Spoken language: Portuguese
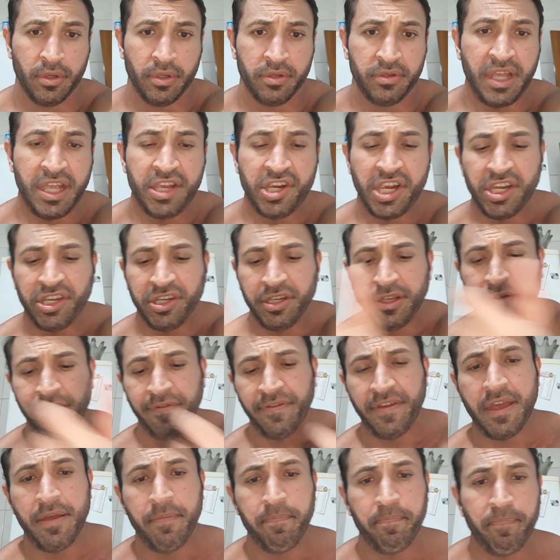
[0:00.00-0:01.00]
Tem gente que
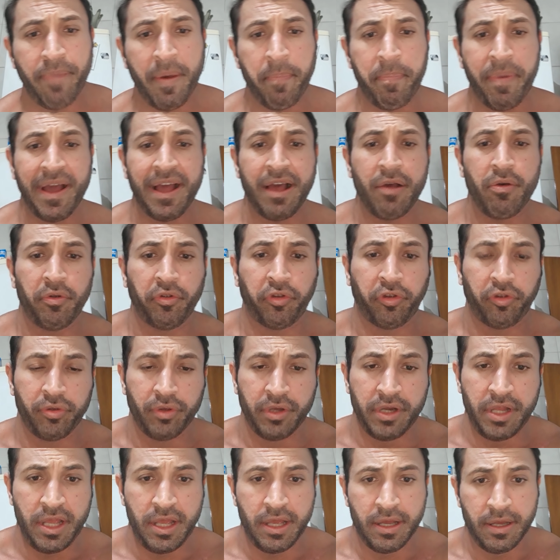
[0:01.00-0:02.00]
vem para pagar
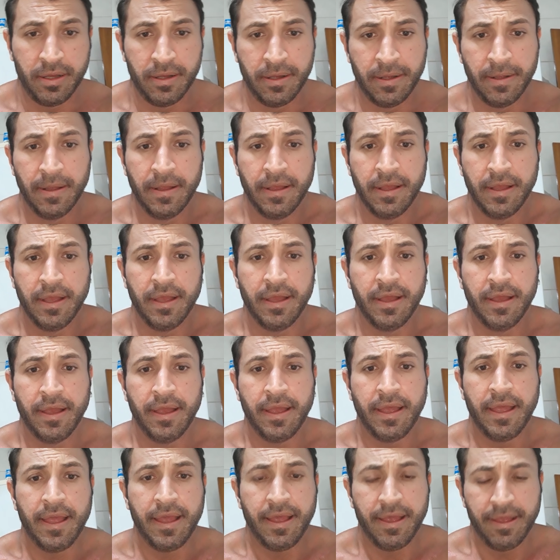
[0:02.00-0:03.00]
consultoria
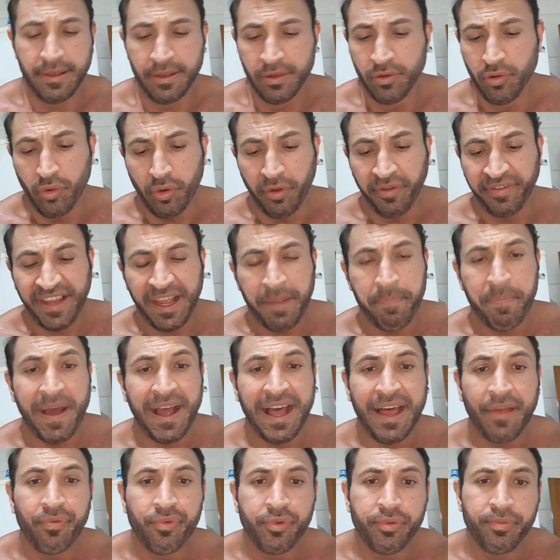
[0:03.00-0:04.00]
não consegue
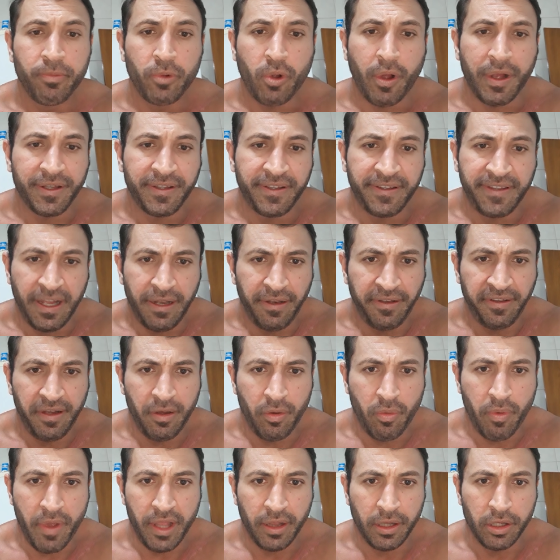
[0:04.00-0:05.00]
pagar
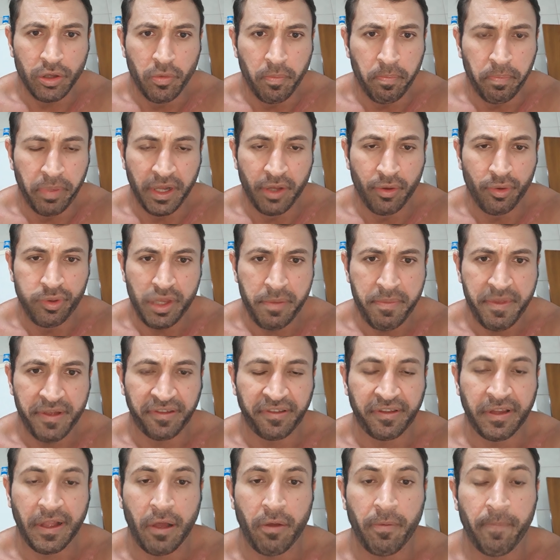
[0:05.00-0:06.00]
450 num plano
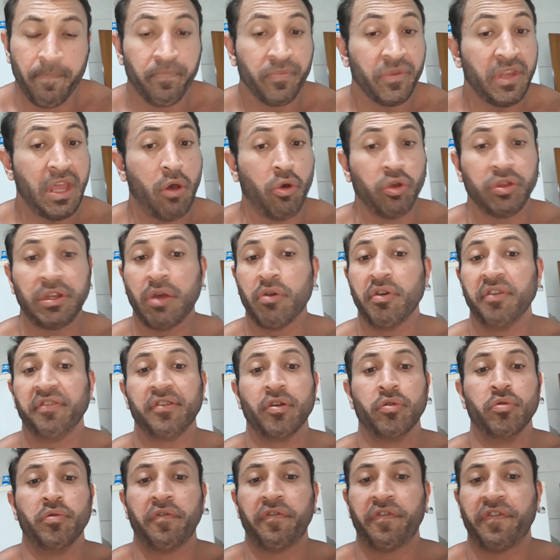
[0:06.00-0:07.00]
trimestral, que é outra coisa que
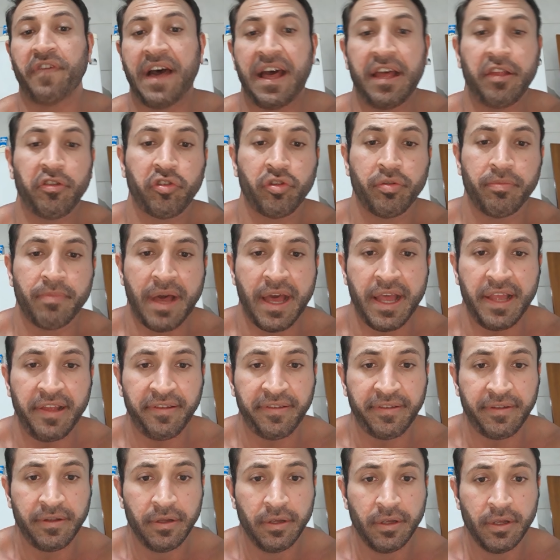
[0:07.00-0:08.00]
eu não faço
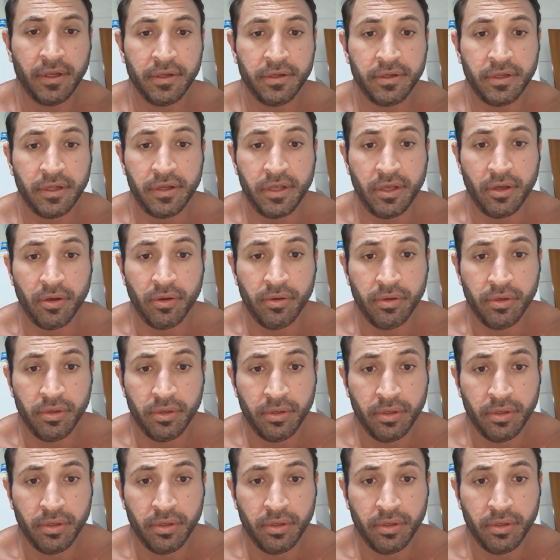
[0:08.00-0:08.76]
mais, entendeu?